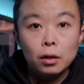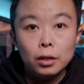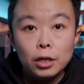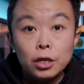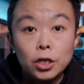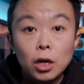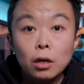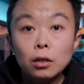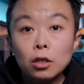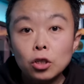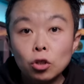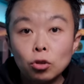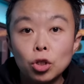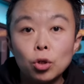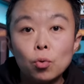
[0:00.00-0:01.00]
以上呢
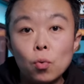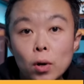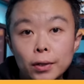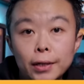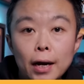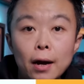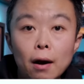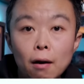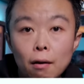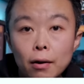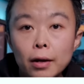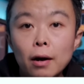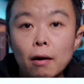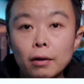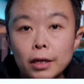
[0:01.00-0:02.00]
就是我在
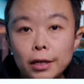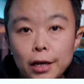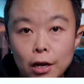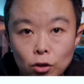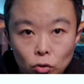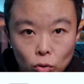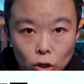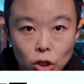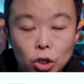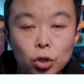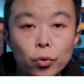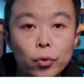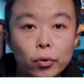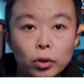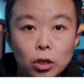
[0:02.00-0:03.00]
2021年所使
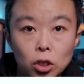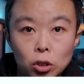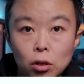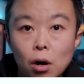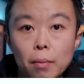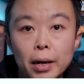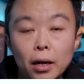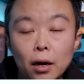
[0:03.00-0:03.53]
用的设备